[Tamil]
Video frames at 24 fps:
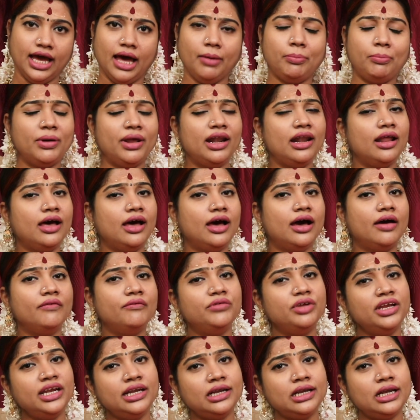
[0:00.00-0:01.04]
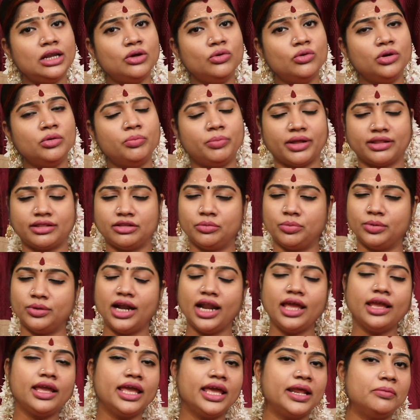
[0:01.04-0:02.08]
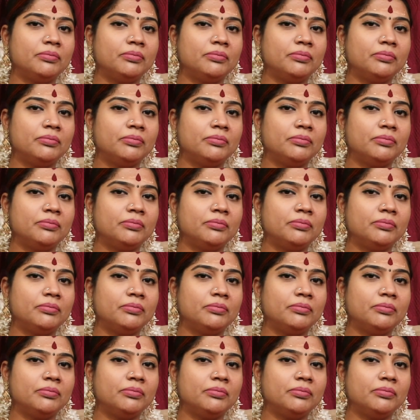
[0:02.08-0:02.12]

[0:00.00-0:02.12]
அப்போல்லாம் வீட்டில் ஒரு பத்து பிள்ளைங்க